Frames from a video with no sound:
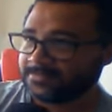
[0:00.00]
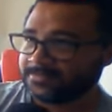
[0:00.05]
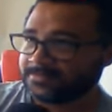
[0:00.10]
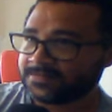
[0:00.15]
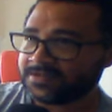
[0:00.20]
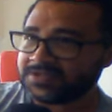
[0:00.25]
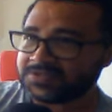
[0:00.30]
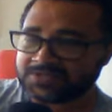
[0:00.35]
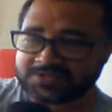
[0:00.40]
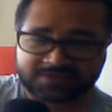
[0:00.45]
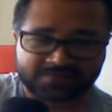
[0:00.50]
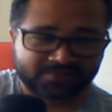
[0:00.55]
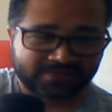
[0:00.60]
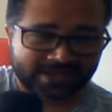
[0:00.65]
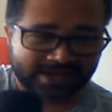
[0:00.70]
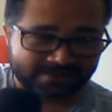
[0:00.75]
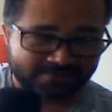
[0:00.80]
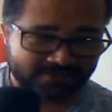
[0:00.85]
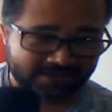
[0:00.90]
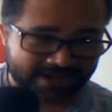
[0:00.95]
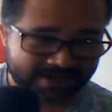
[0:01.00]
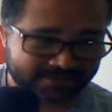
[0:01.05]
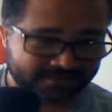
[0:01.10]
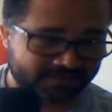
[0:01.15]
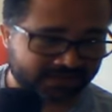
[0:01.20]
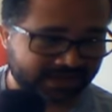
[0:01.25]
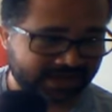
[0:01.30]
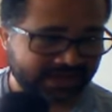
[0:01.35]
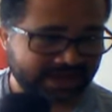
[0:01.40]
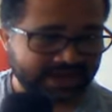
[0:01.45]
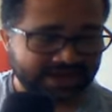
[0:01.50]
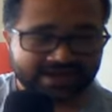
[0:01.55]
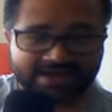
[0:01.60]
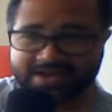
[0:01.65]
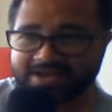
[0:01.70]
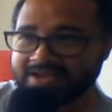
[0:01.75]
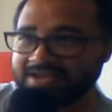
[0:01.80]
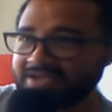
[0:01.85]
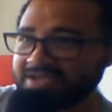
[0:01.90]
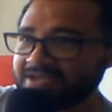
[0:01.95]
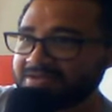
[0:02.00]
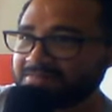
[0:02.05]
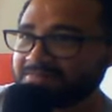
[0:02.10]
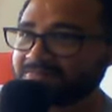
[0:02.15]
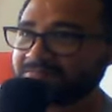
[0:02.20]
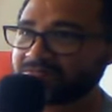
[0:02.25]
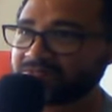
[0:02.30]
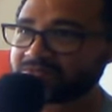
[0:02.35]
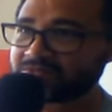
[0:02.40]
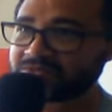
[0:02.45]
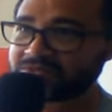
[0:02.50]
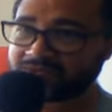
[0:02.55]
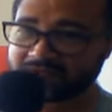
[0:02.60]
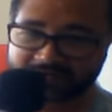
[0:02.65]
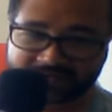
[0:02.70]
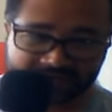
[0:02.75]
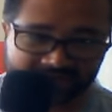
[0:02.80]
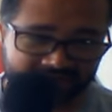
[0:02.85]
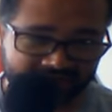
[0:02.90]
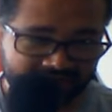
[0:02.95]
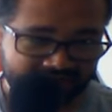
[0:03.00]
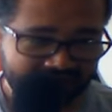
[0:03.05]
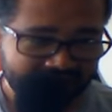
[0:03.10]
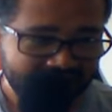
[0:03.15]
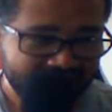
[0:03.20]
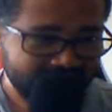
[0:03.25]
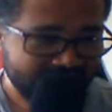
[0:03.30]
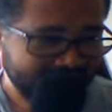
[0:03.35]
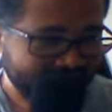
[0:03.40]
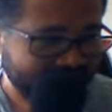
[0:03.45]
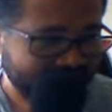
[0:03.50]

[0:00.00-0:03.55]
Nesse blá blá blá e não sei o que,